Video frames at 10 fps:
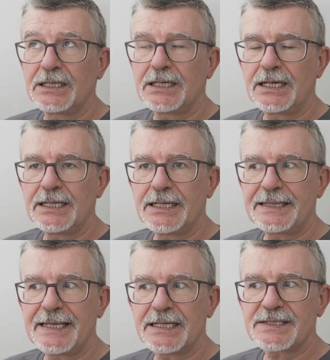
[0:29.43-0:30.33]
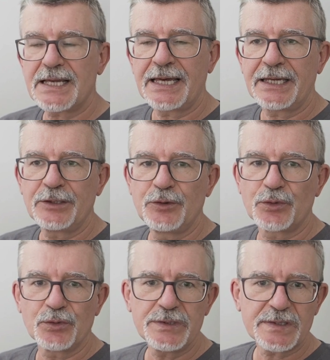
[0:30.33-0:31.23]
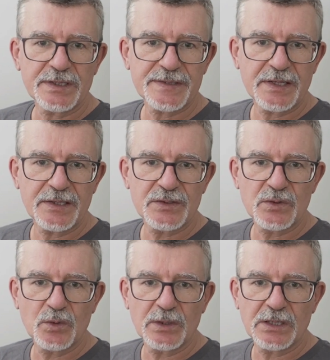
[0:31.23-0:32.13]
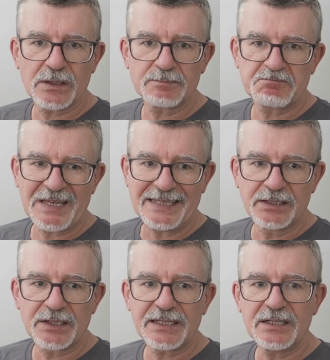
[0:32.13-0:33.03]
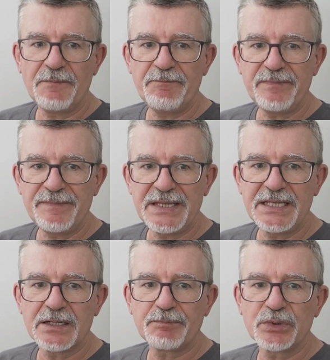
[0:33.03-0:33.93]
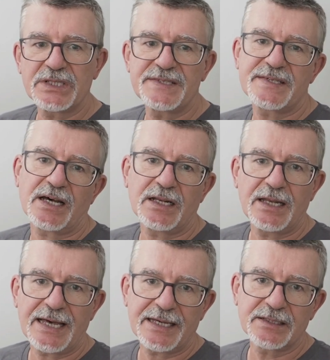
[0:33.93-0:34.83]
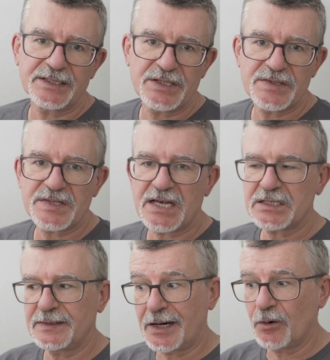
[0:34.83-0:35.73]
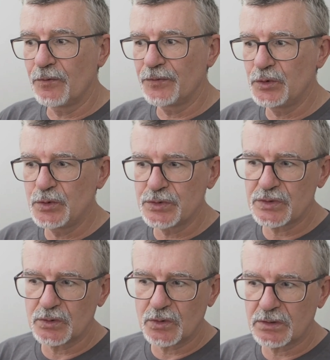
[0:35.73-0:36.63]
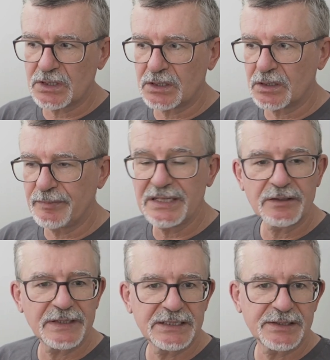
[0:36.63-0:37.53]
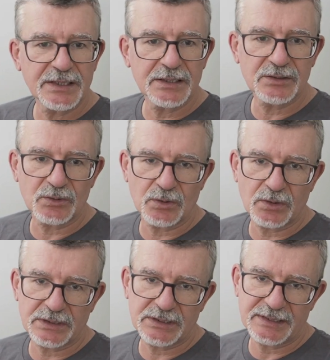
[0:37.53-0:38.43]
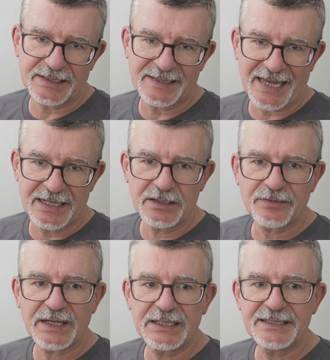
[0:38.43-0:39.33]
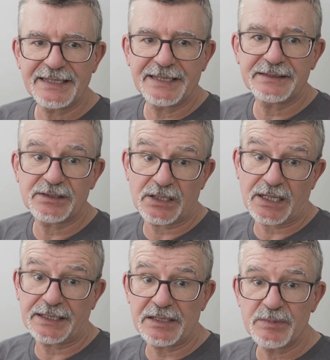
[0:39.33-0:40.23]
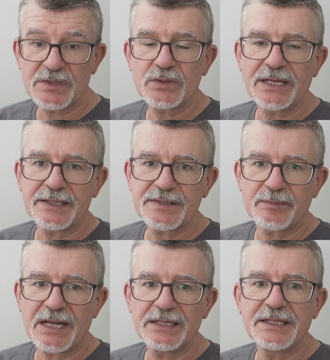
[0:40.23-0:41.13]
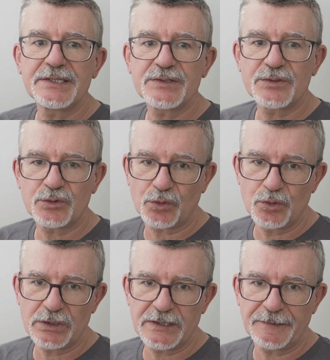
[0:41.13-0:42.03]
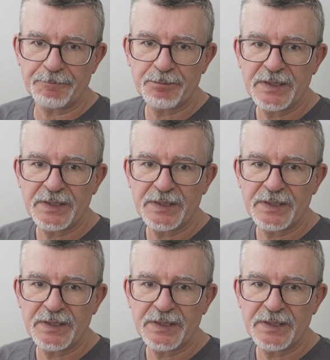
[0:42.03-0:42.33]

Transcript: Äh, dass ein größerer Sensor generell mehr Potenzial hat in Sachen Auflösung, äh, Bildqualität und Detailqualität. Daran gibt es zunächst einmal nichts zu rütteln.